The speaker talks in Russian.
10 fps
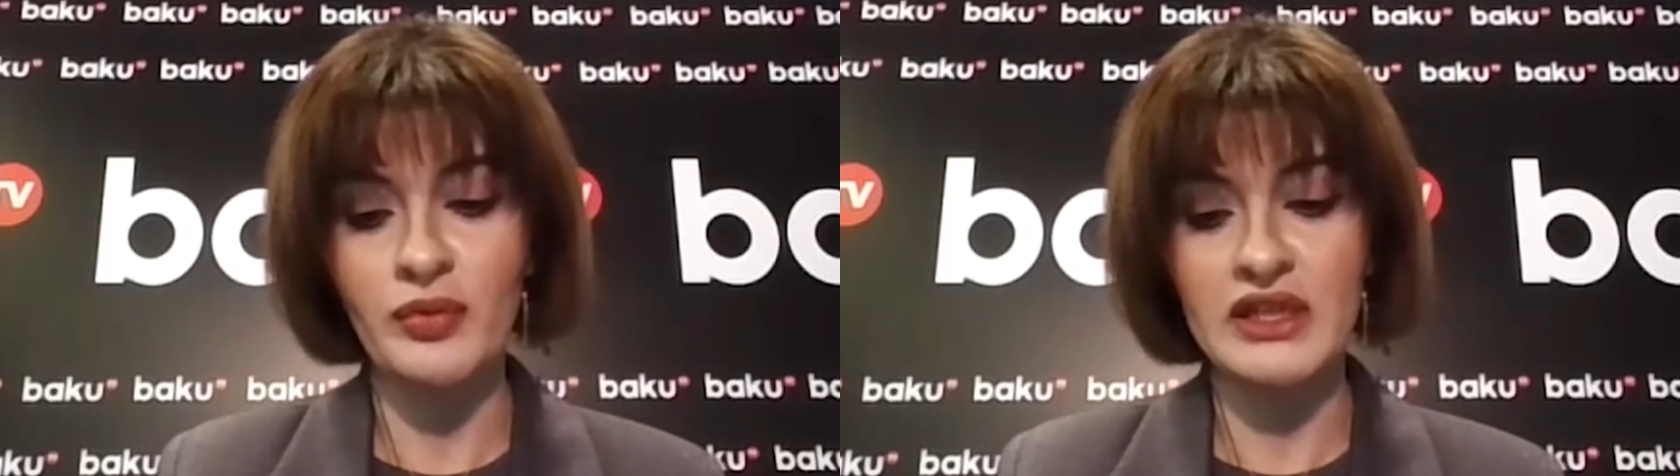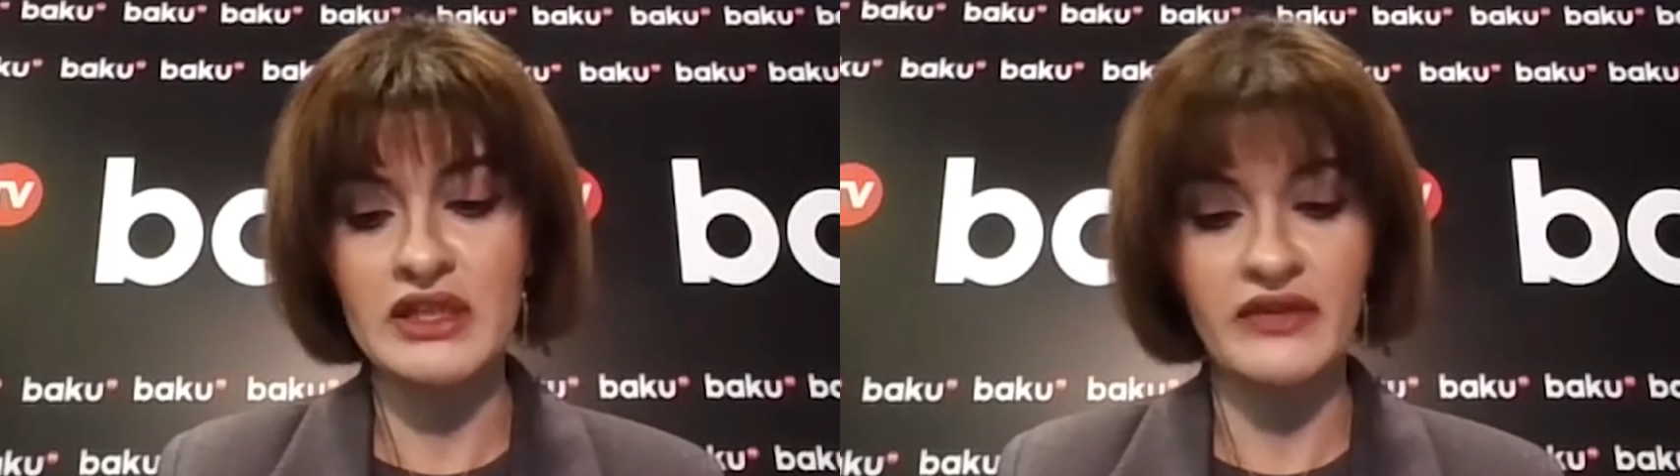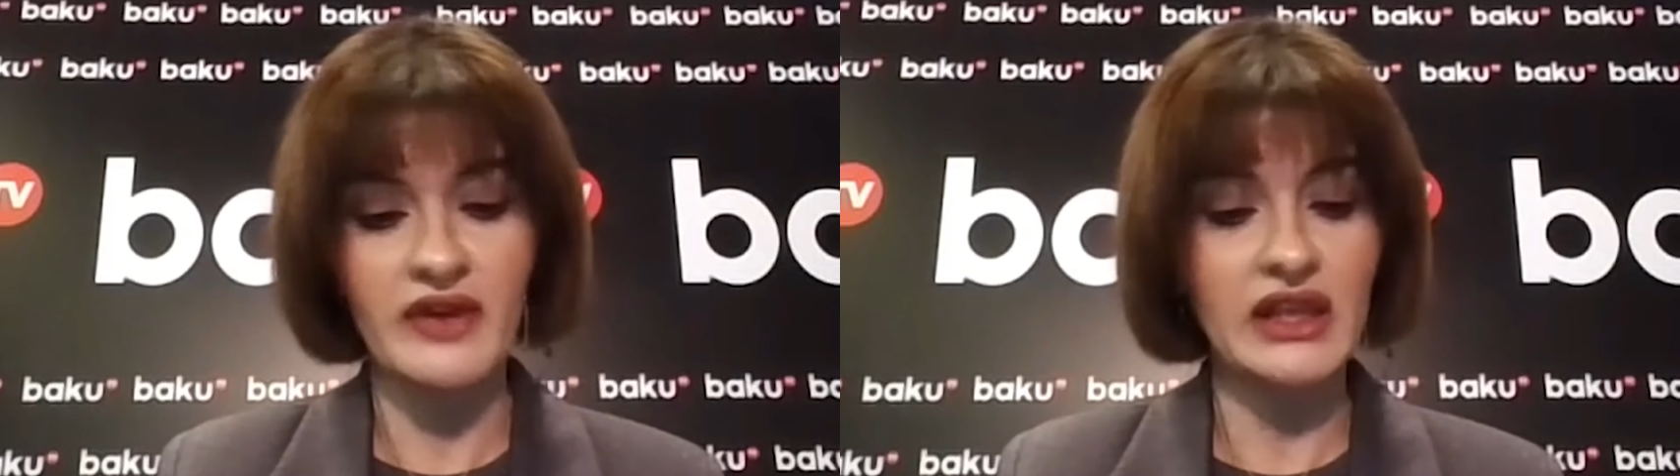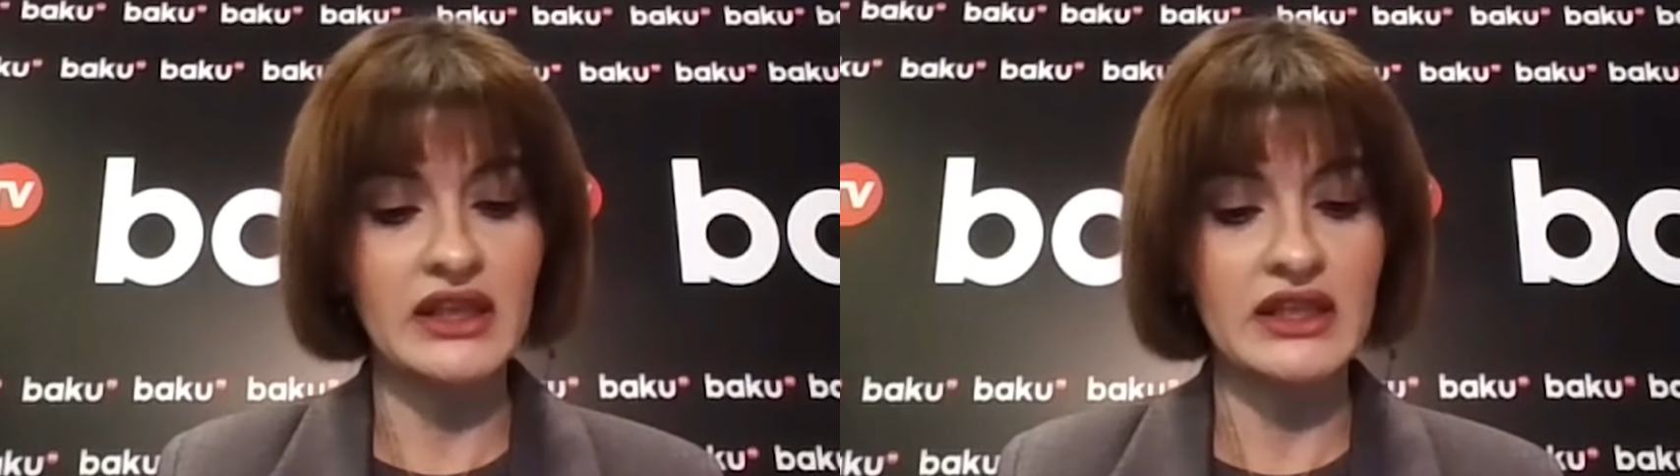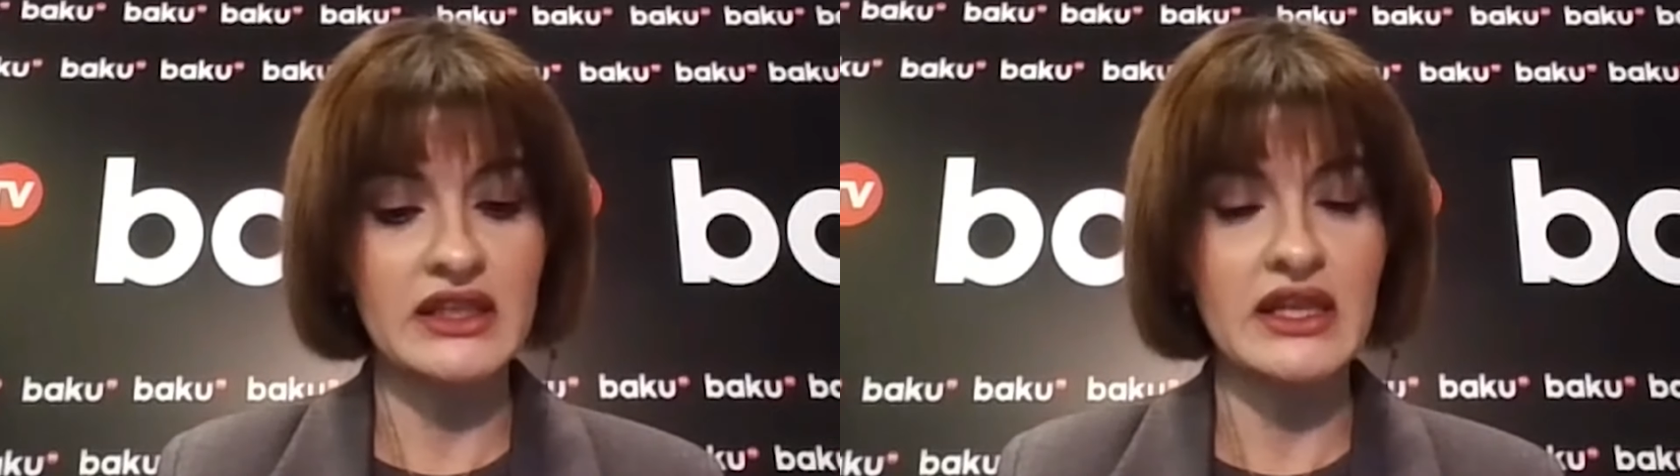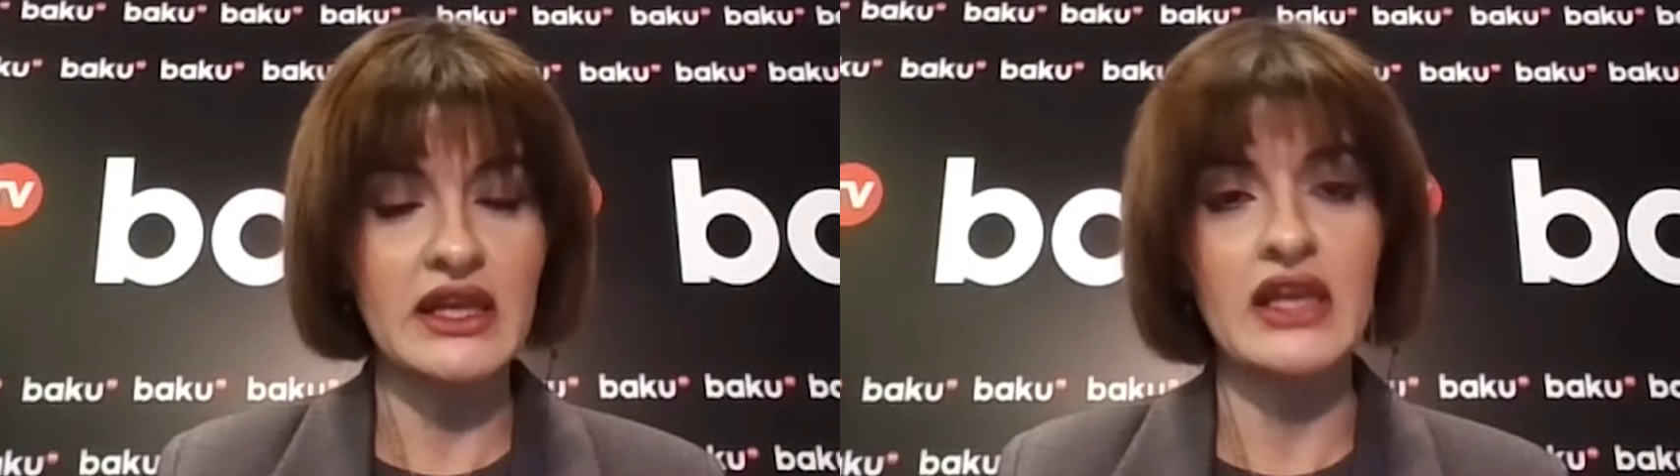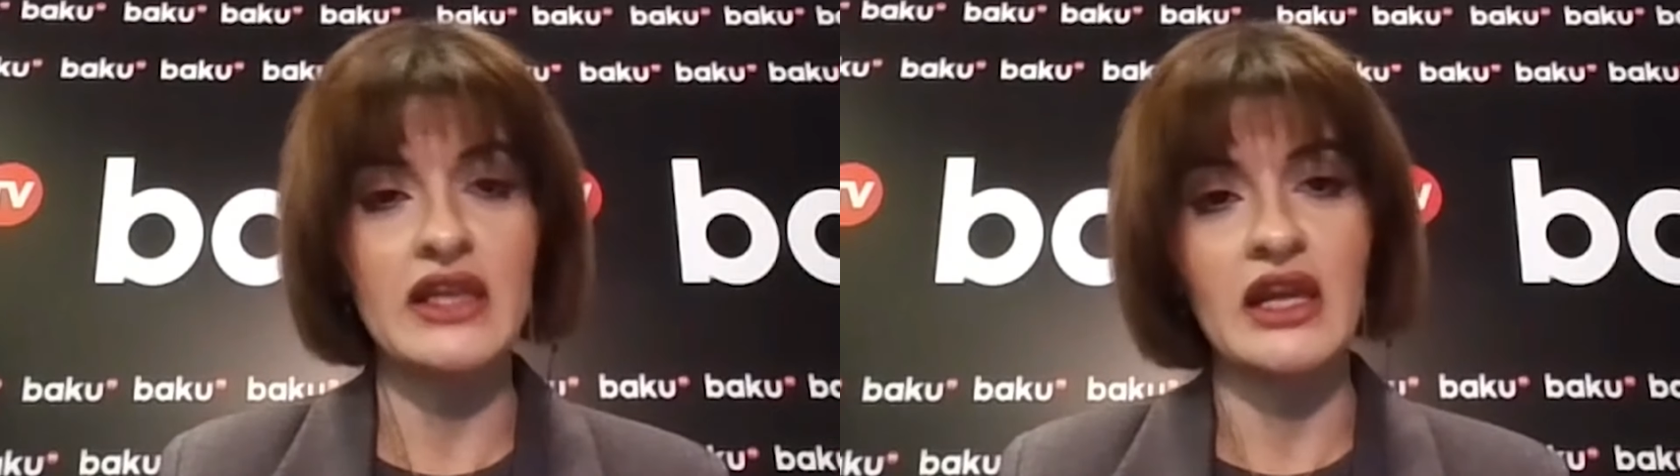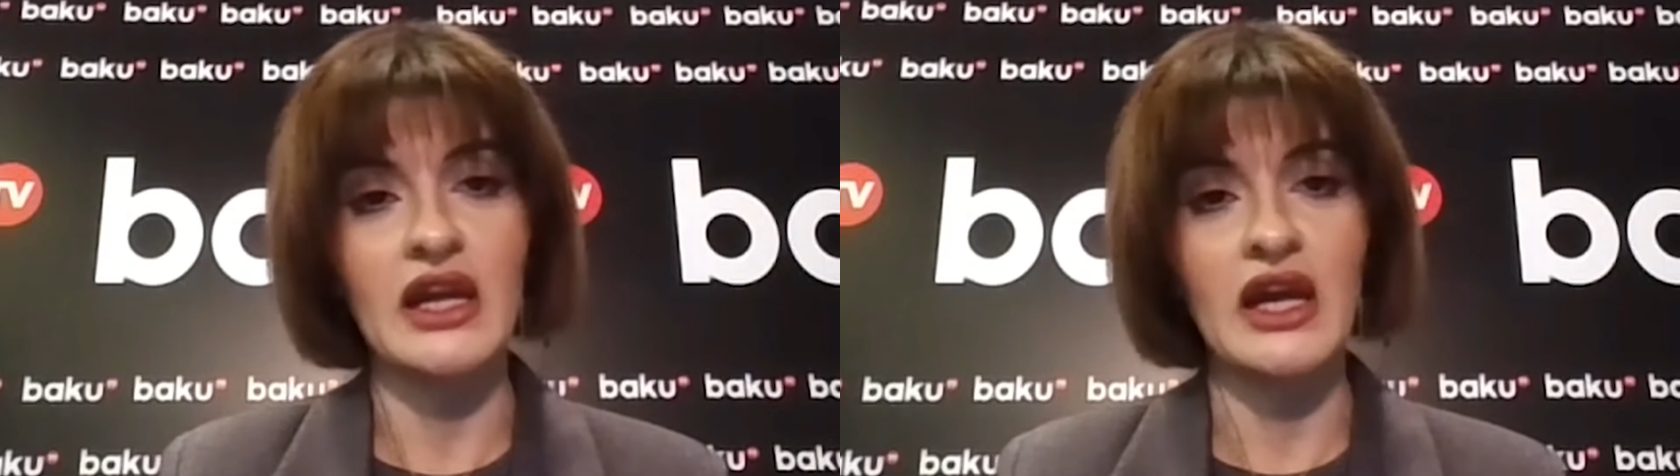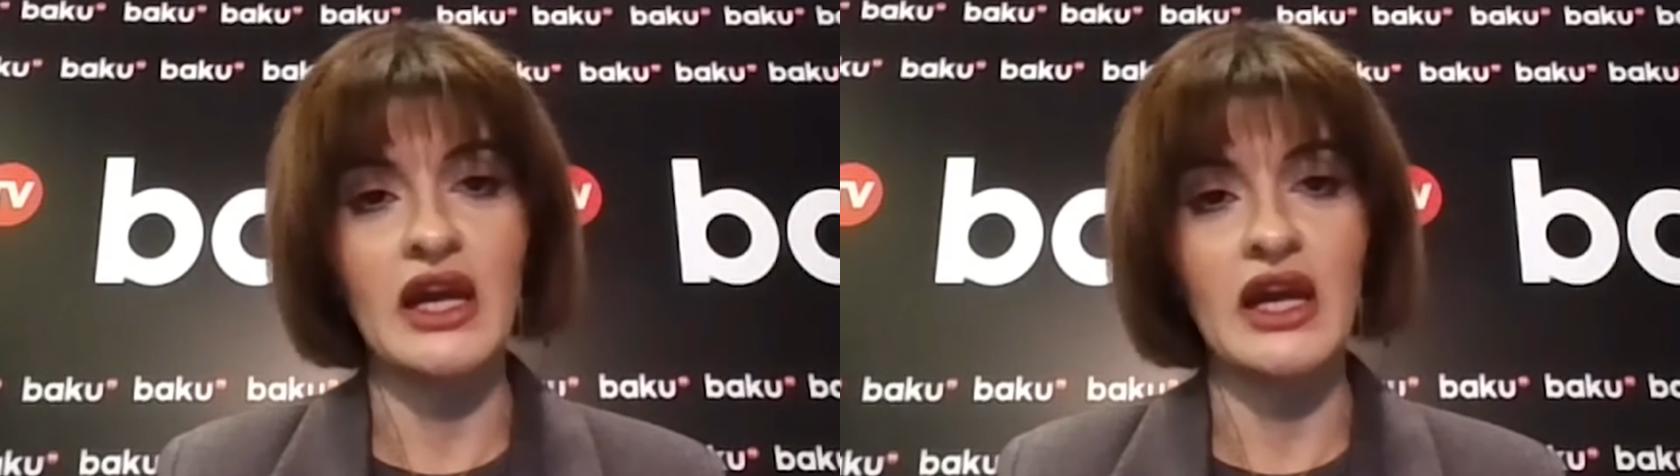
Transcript: призывала население